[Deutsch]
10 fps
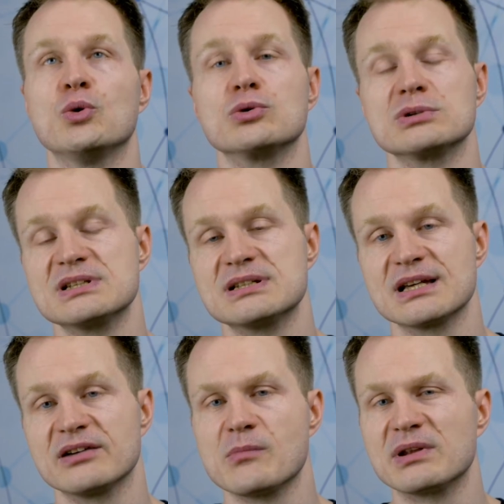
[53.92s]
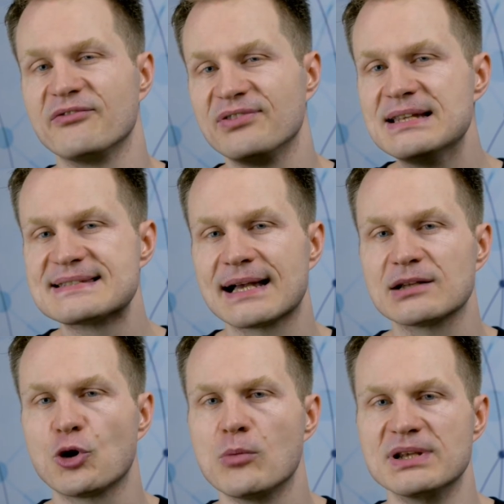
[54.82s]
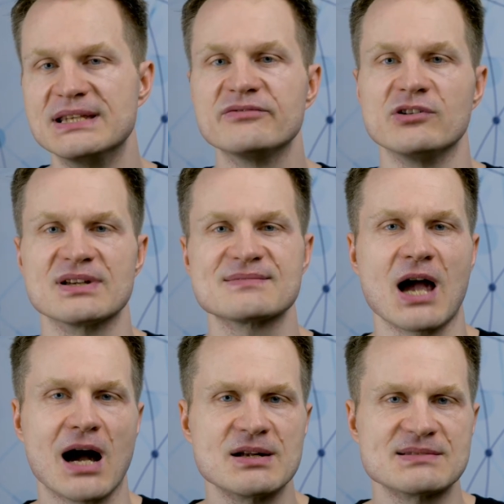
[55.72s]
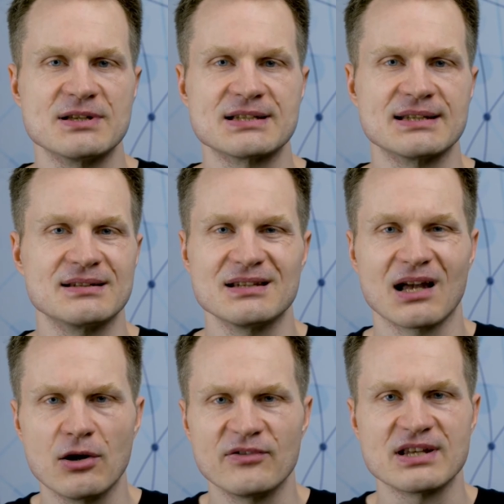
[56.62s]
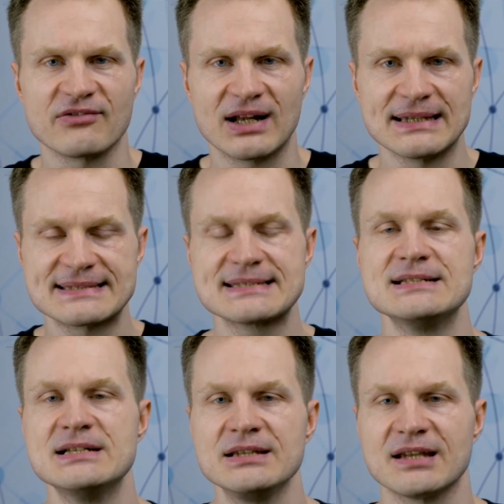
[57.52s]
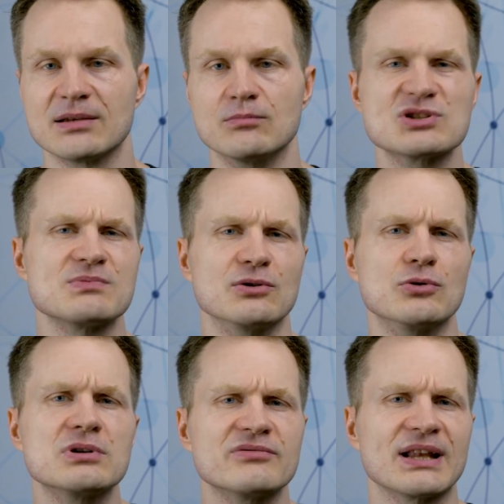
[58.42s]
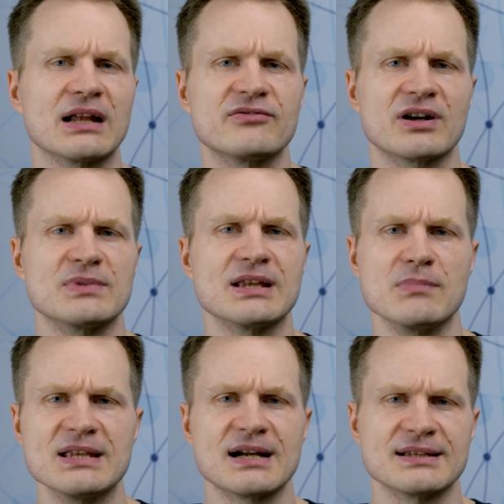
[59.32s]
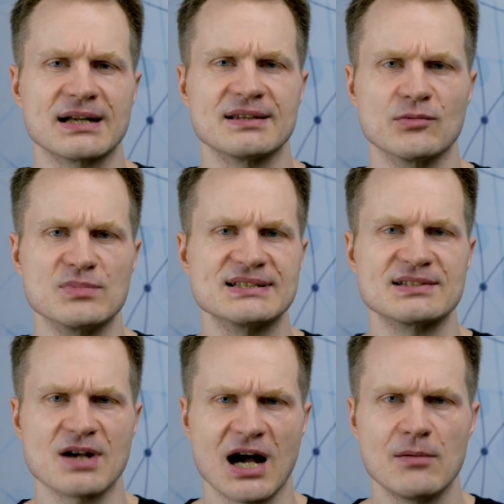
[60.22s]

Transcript: Und äh, wenn man viele Sachen kombinieren will, was bei Arbeitsblättern ja häufig der Fall ist, dann muss man irgendwann anfangen, mit den Metadaten so ein bisschen zu